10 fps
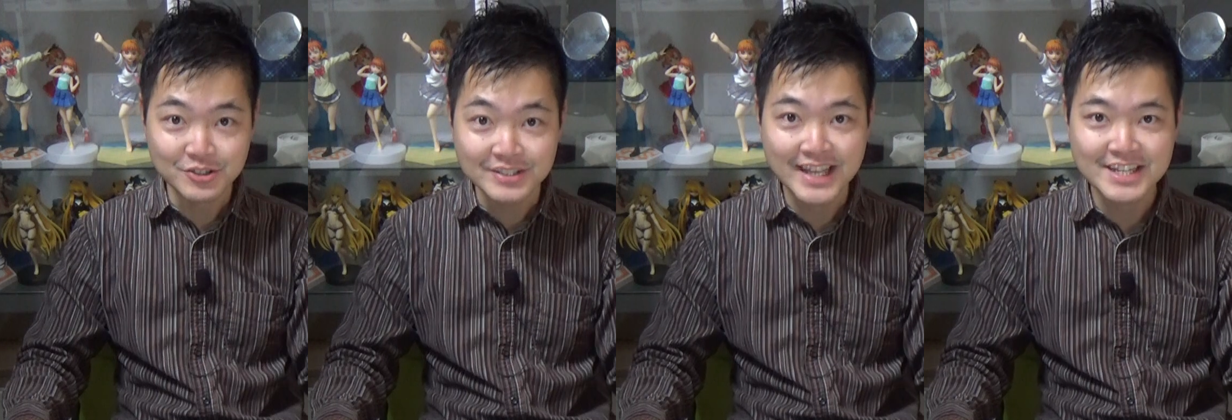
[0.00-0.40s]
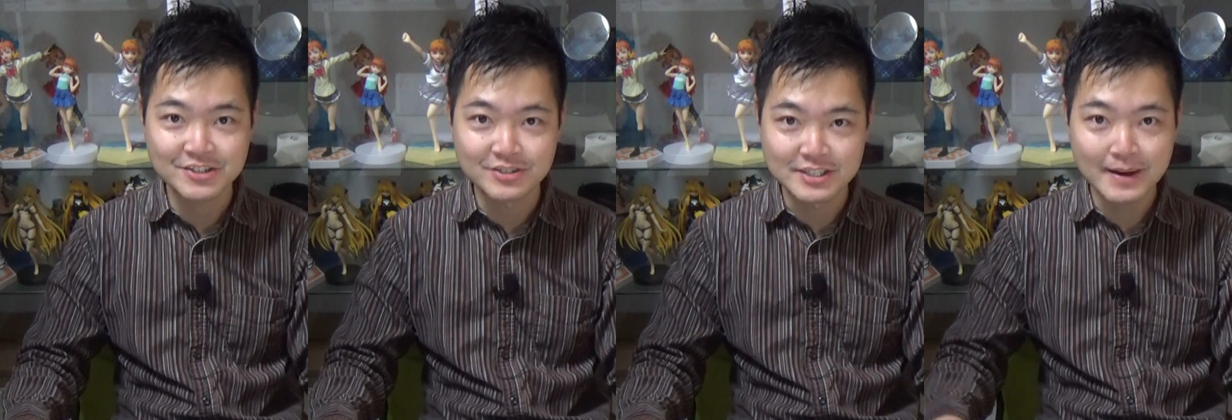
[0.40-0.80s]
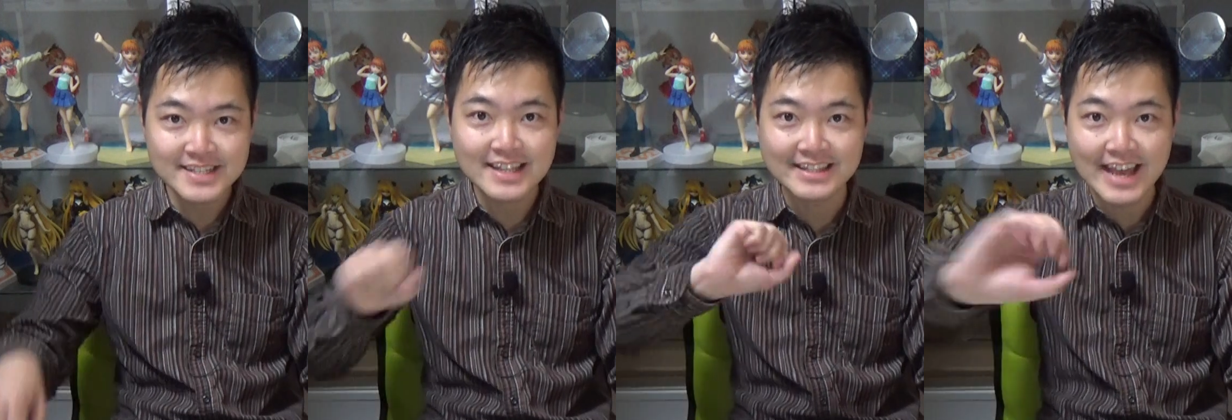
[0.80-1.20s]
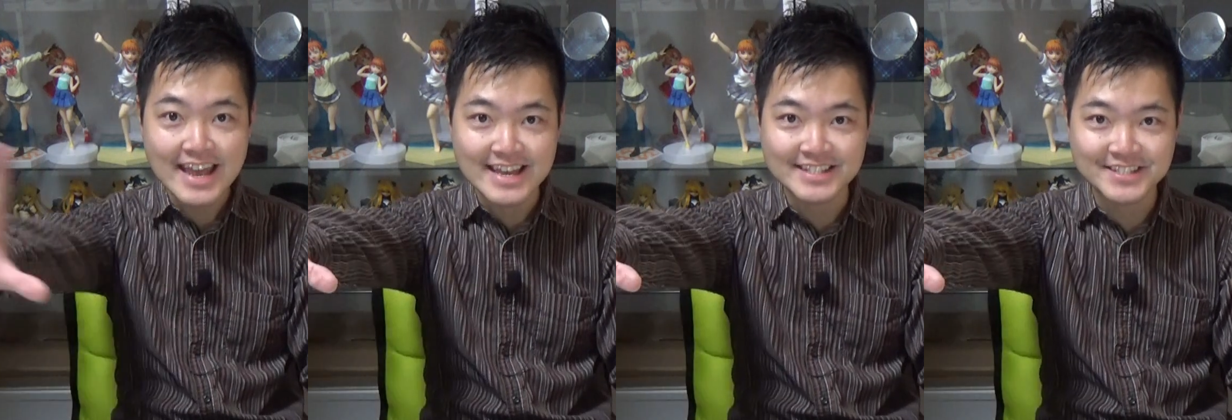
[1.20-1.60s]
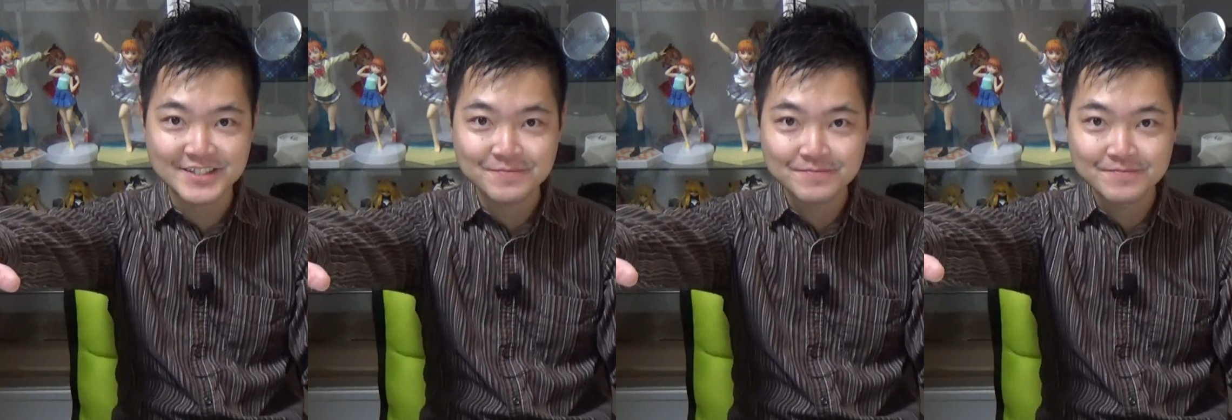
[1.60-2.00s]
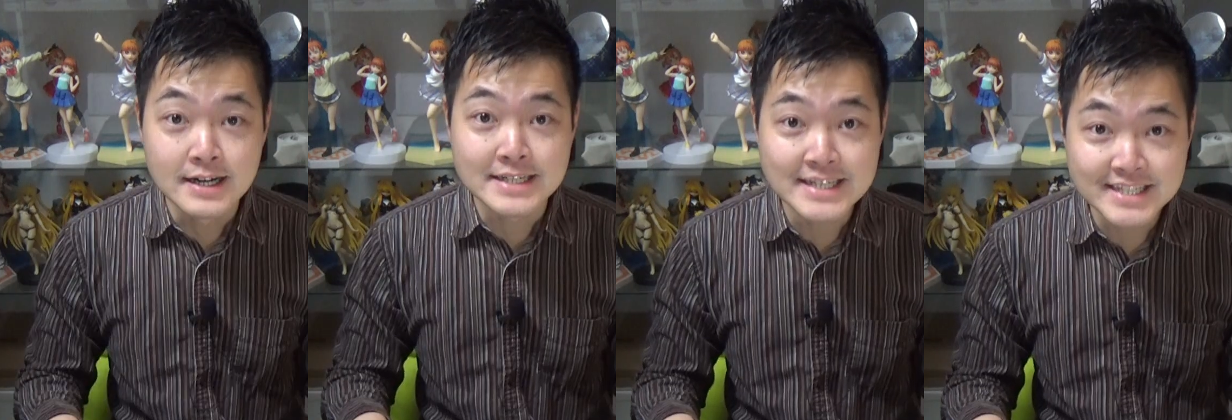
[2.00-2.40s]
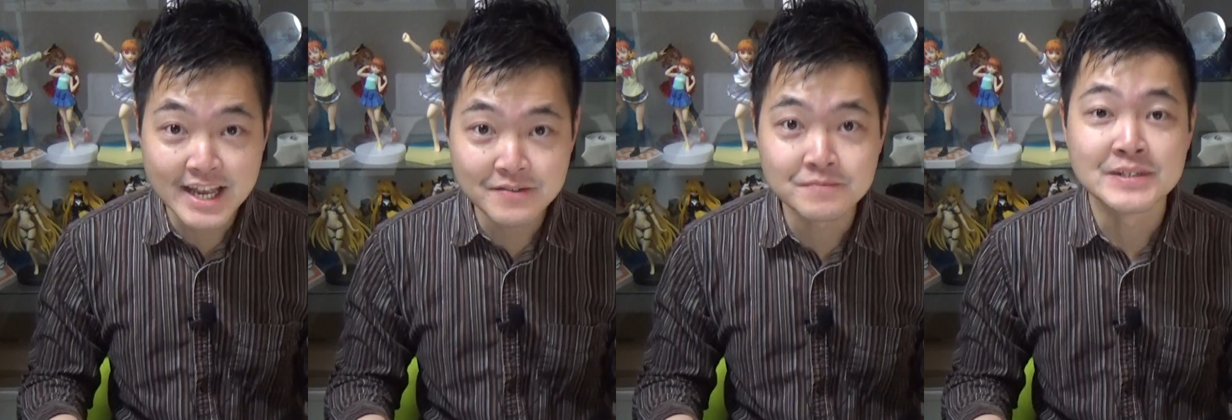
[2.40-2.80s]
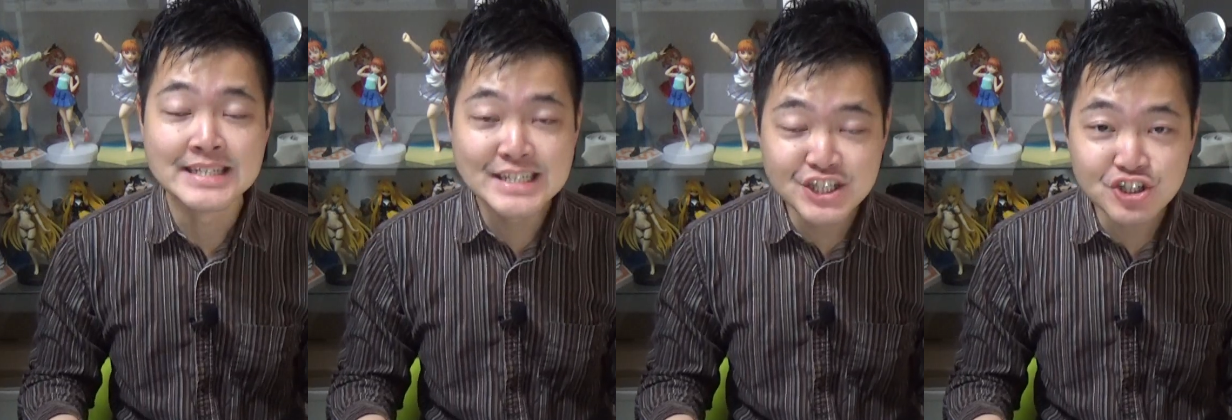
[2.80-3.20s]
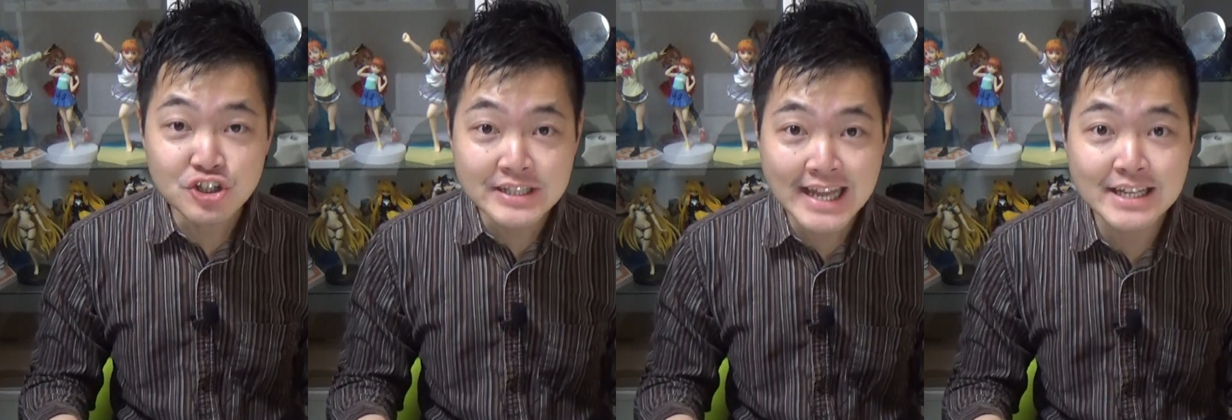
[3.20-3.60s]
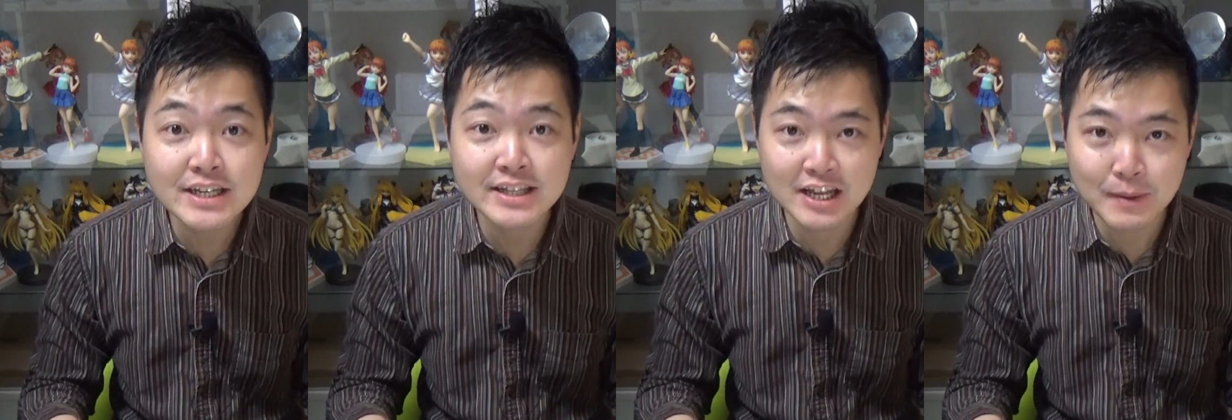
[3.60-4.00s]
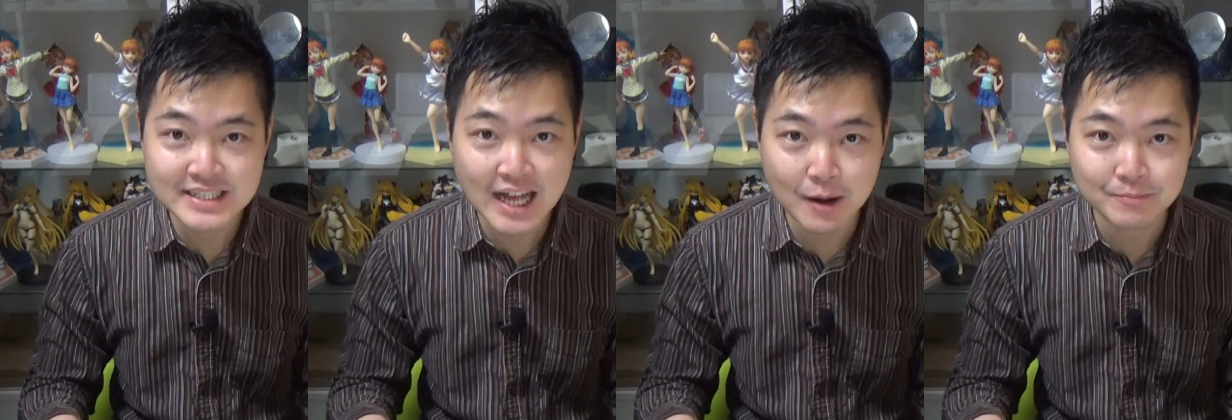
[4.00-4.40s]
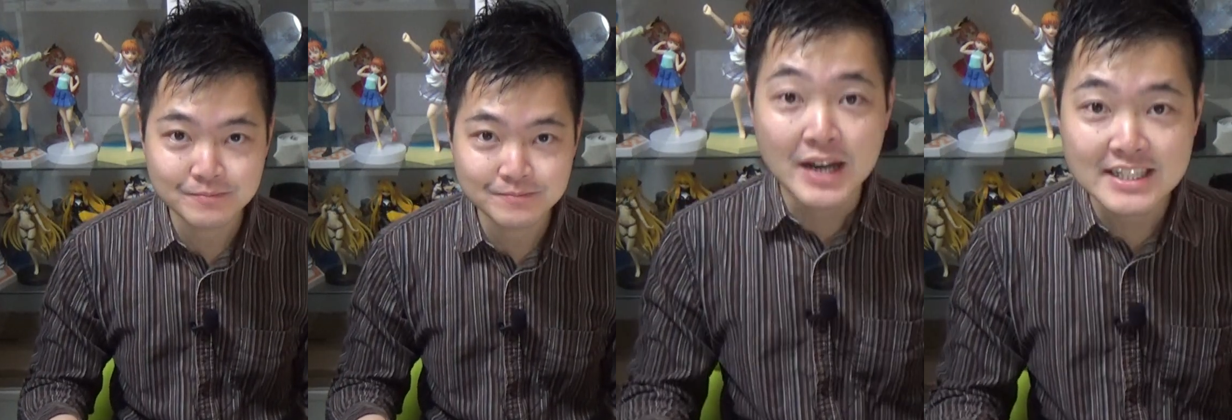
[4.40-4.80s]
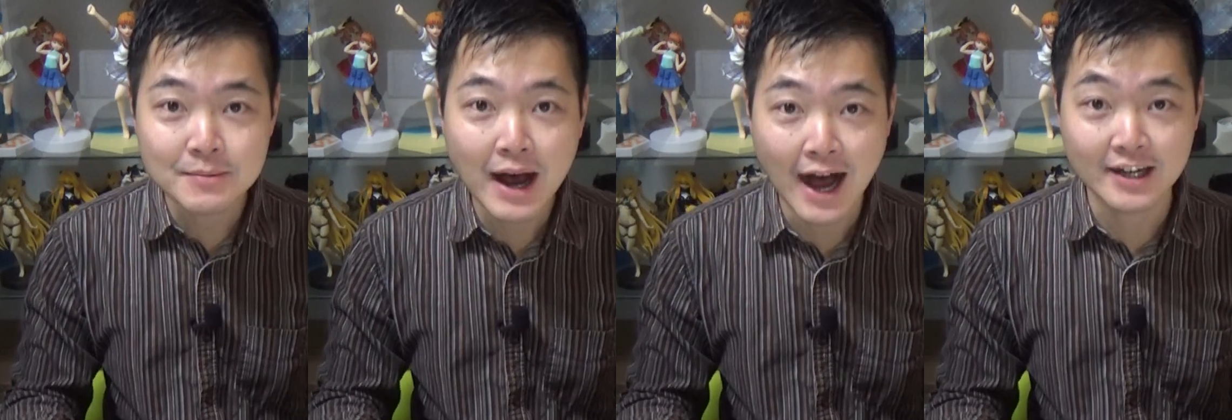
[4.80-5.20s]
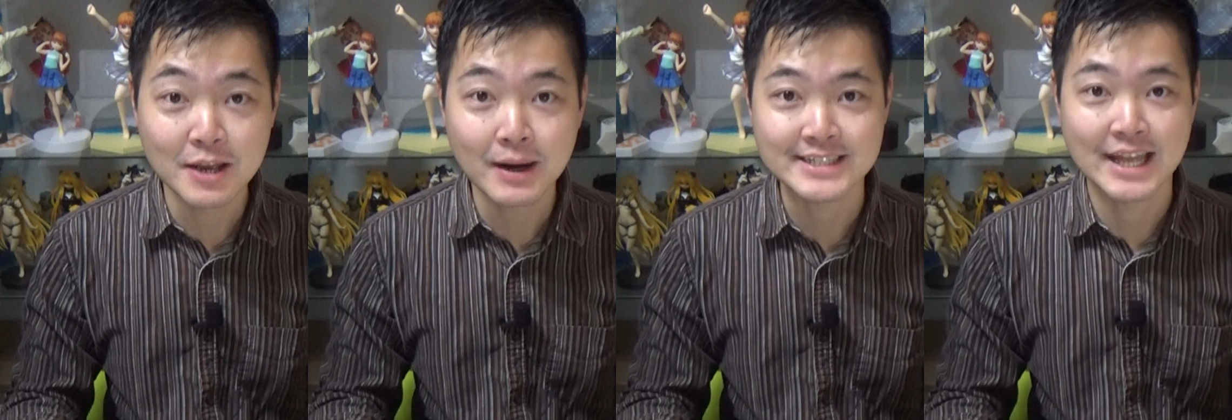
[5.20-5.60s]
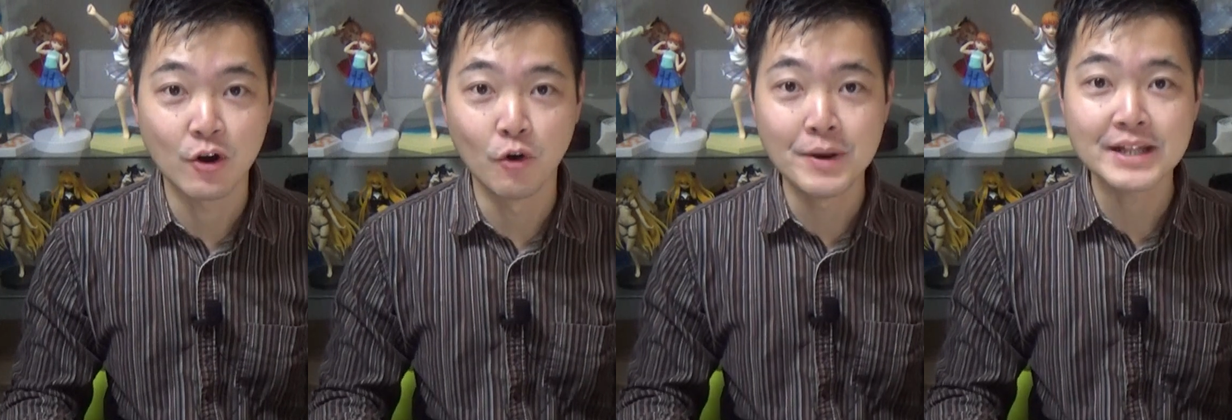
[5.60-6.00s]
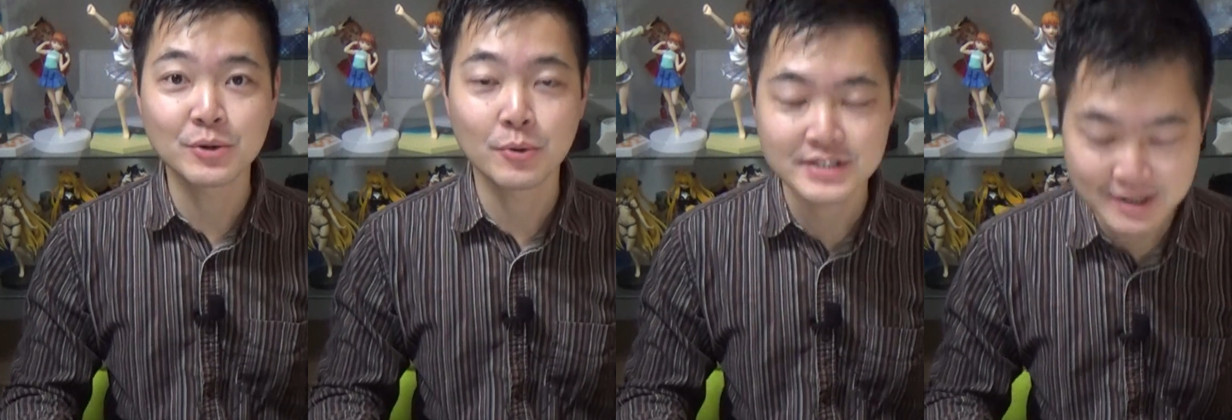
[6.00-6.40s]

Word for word: 運転手の翼です2020年になりました皆様明けましておめでとうご